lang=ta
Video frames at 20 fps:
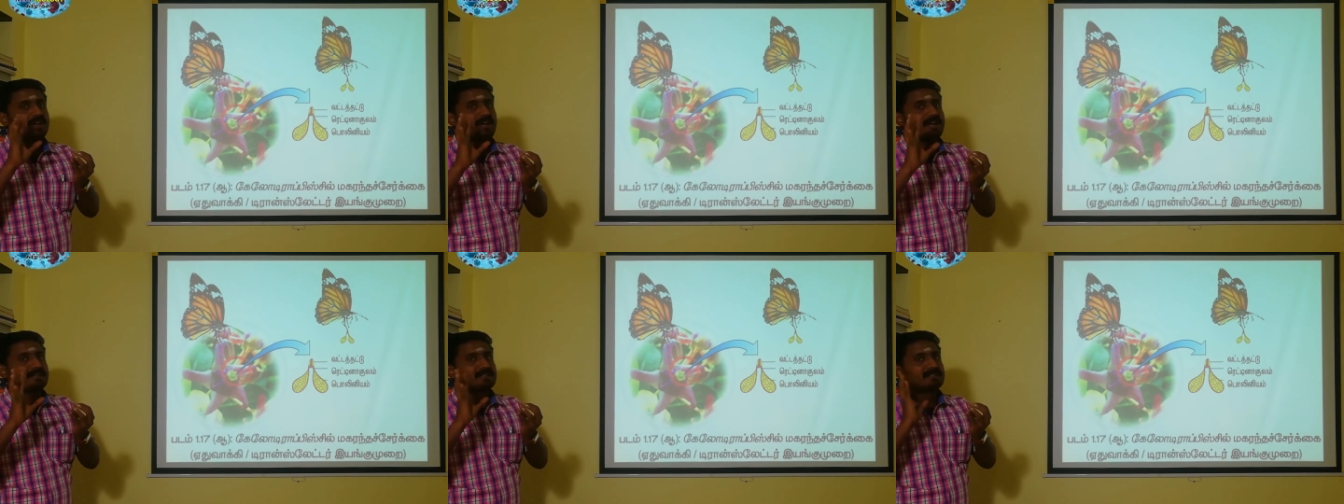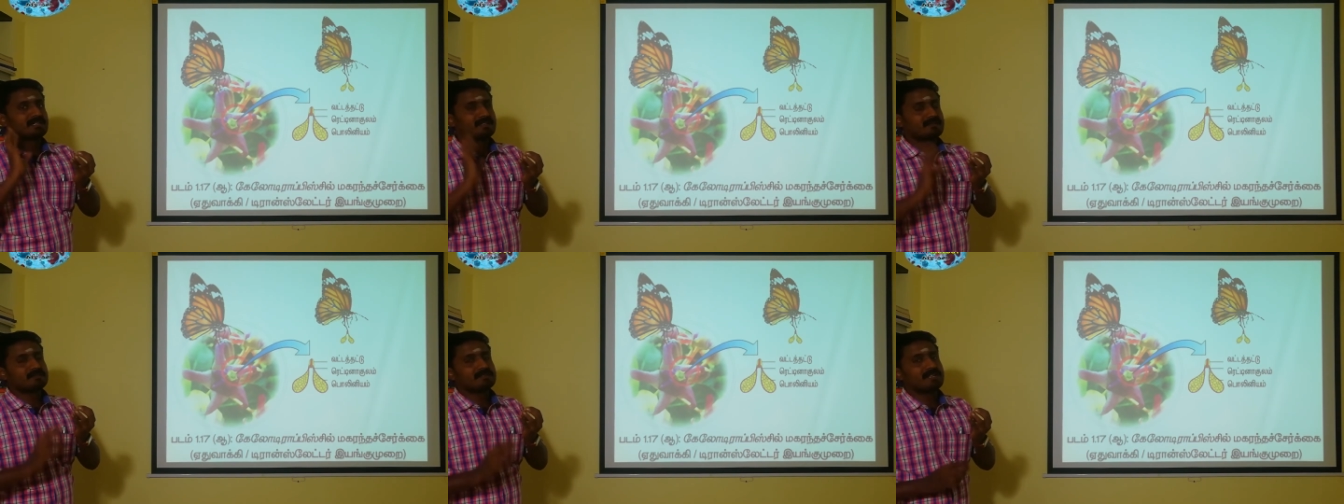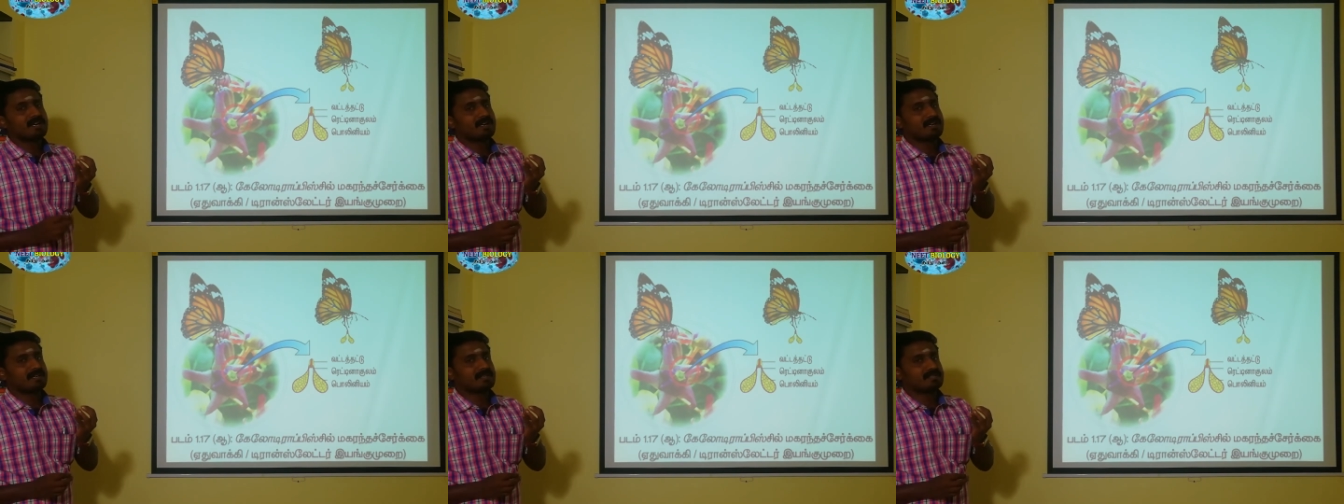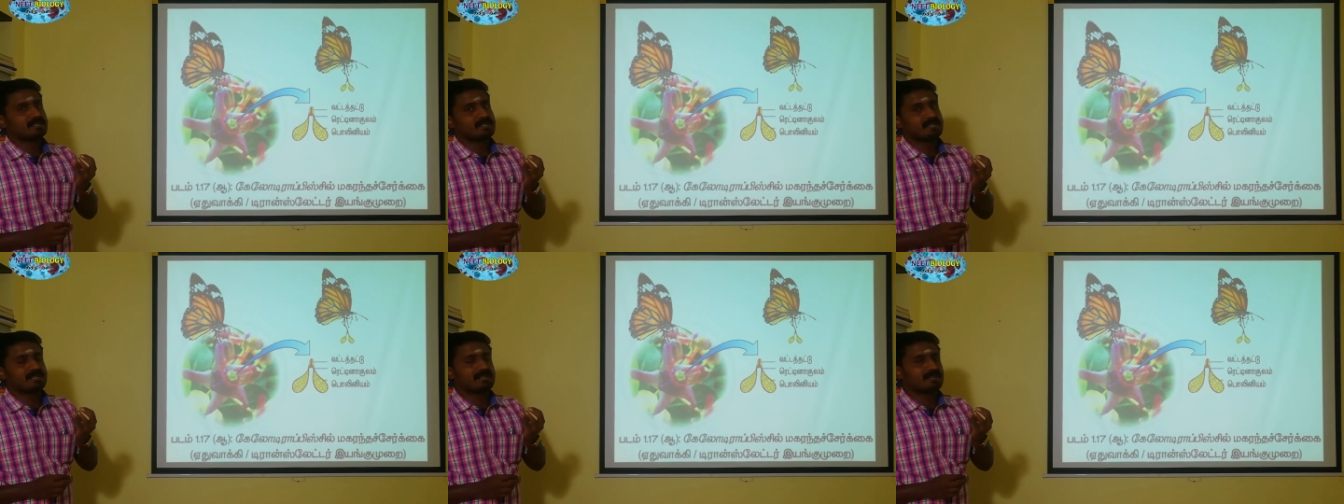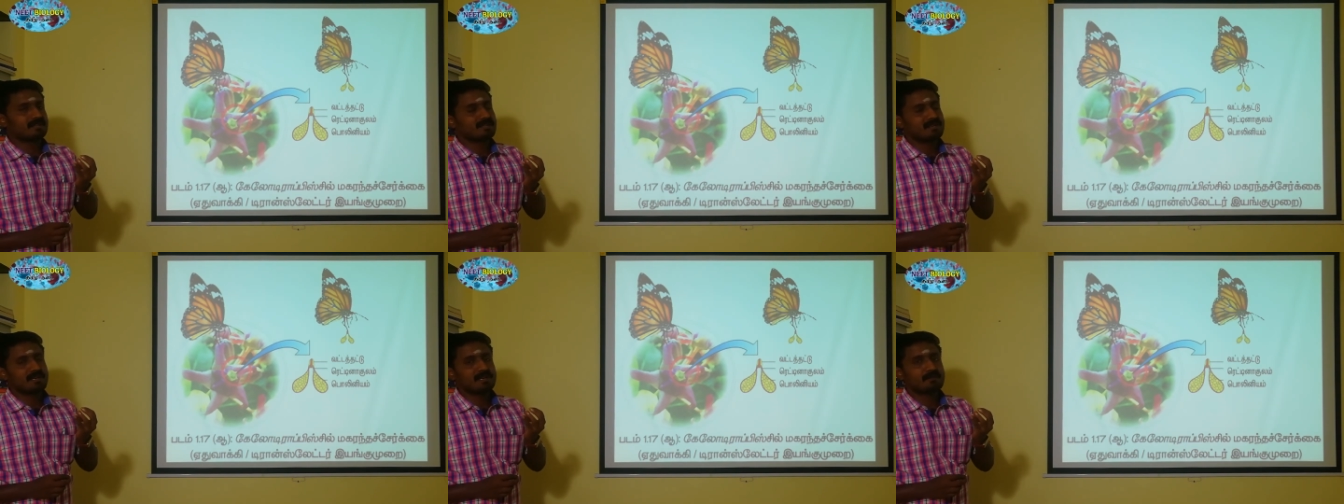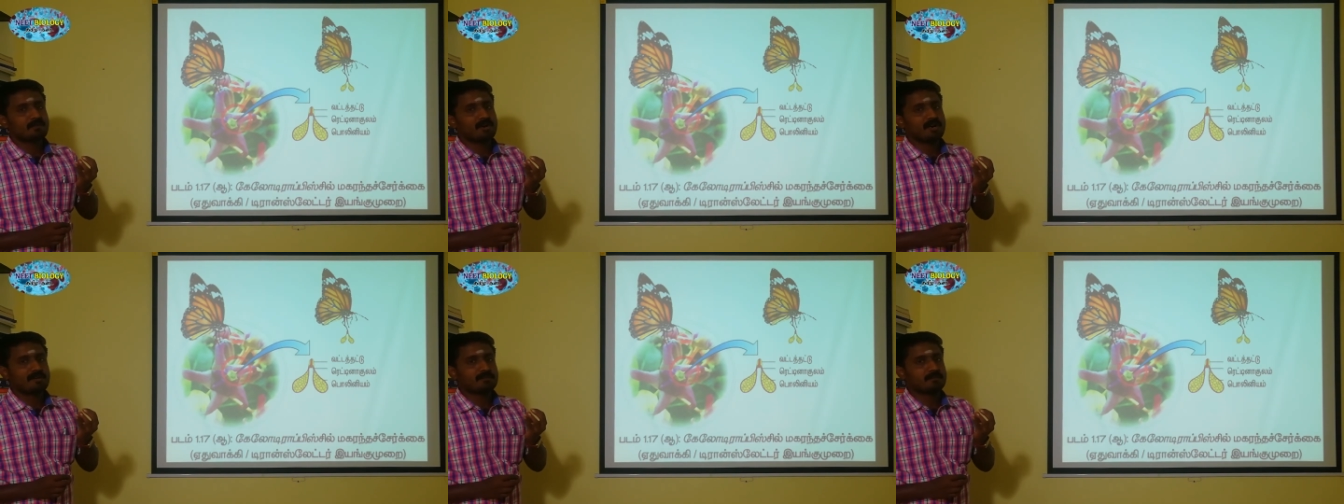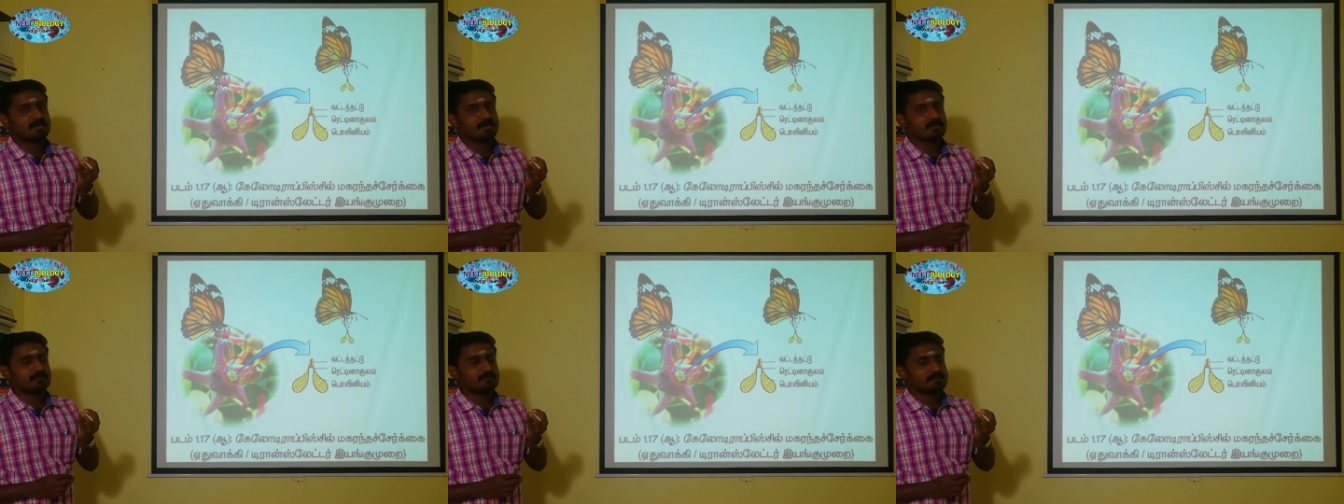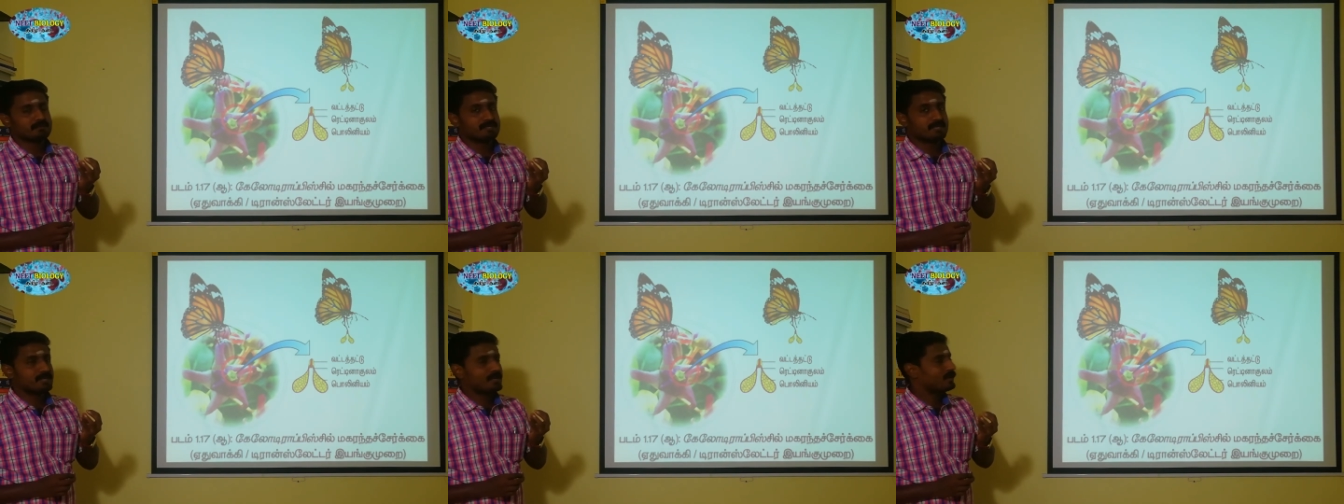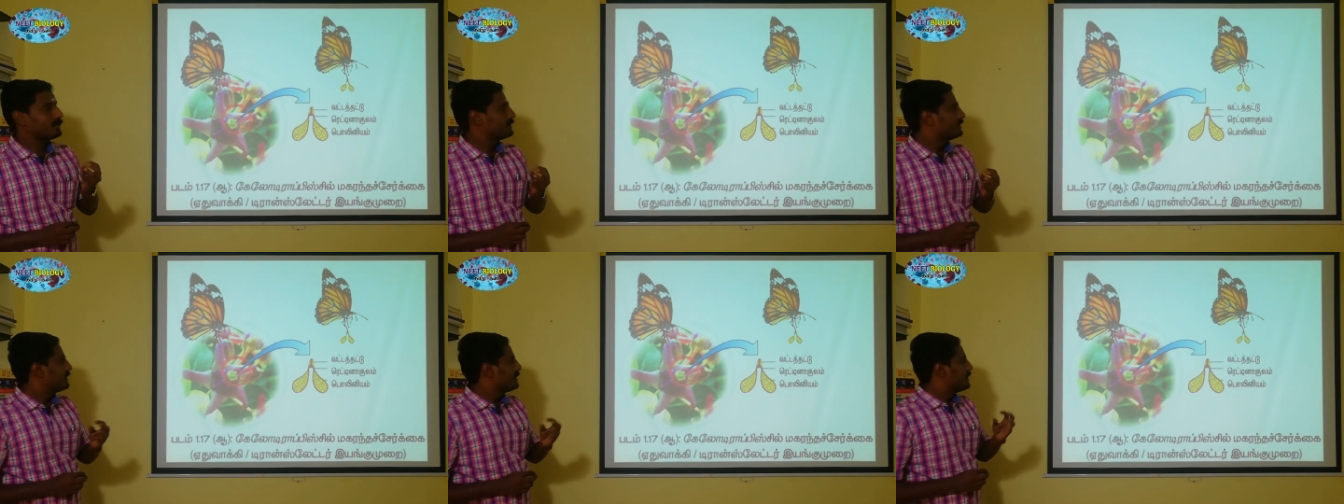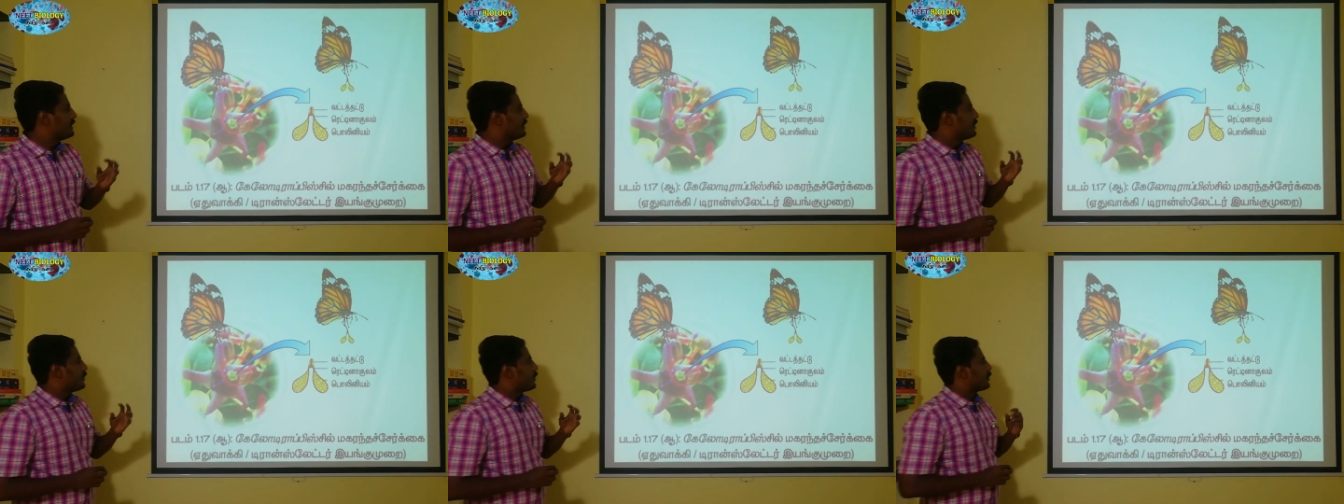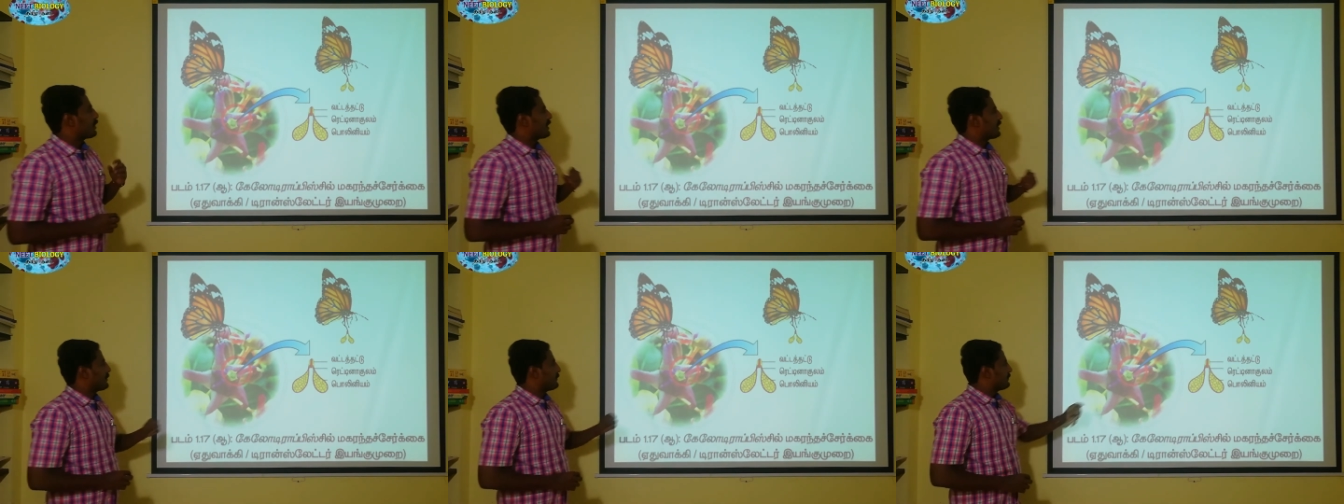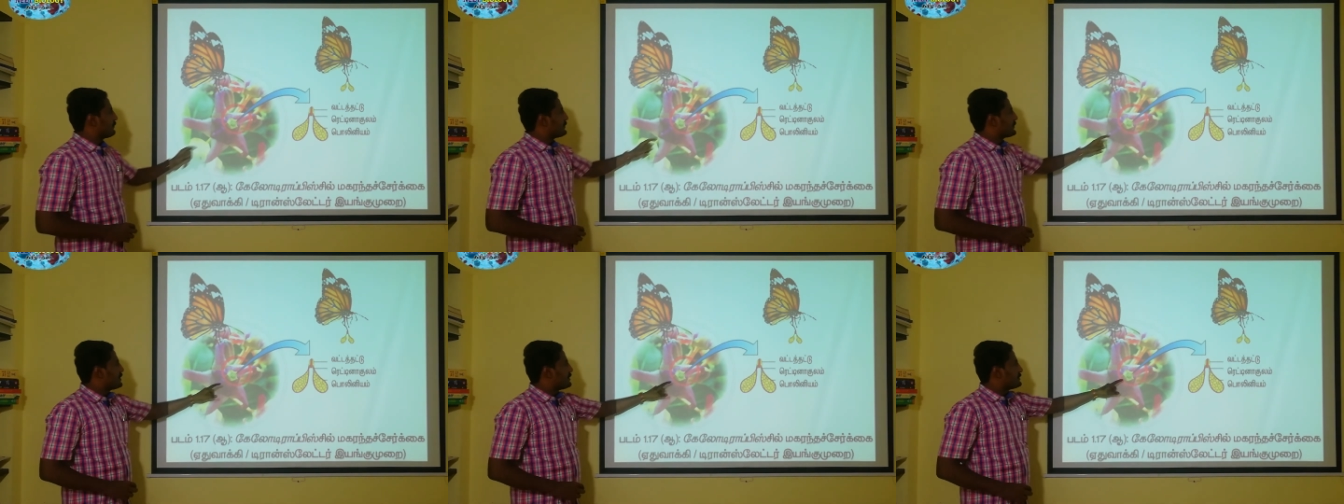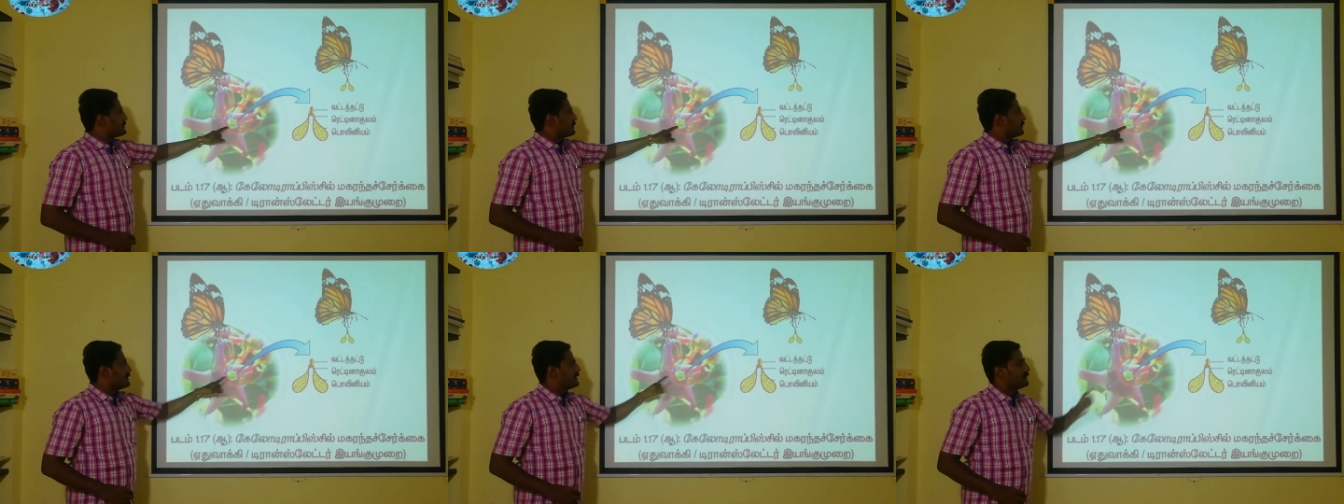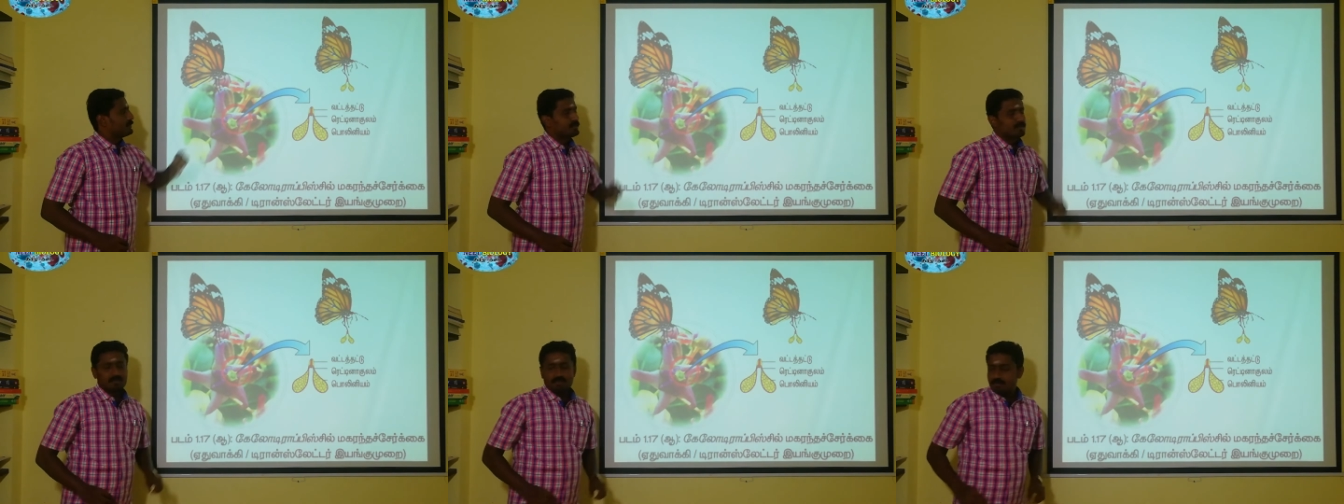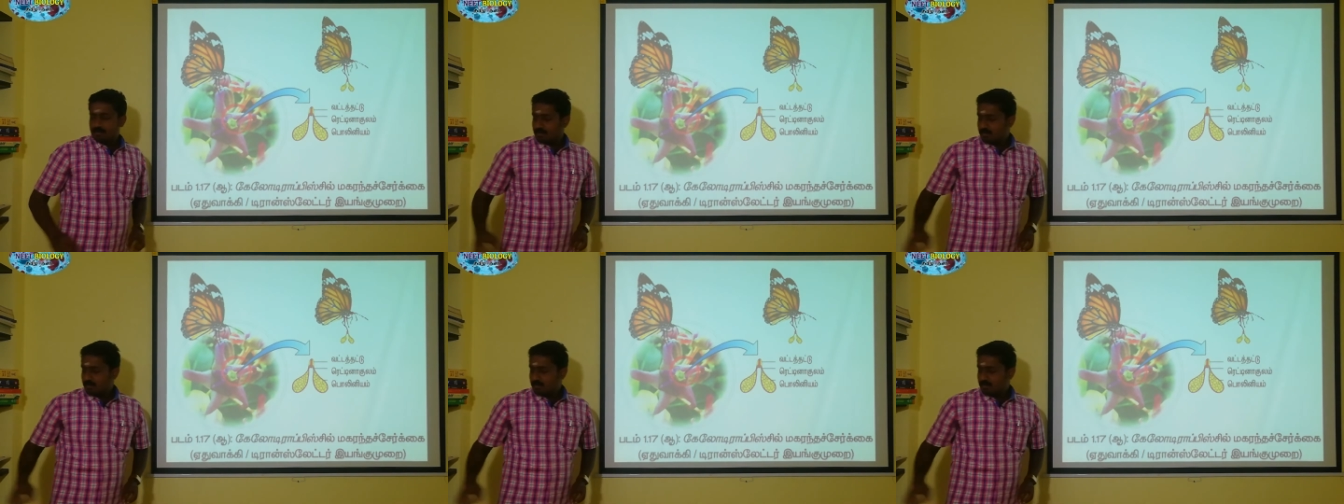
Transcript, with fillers: ஆன்சர் வந்து அட்டாச் ஆகிருக்கிறத நீங்கள் பார்க்க முடியும் சரியா ஓகே ஸோ இது வந்து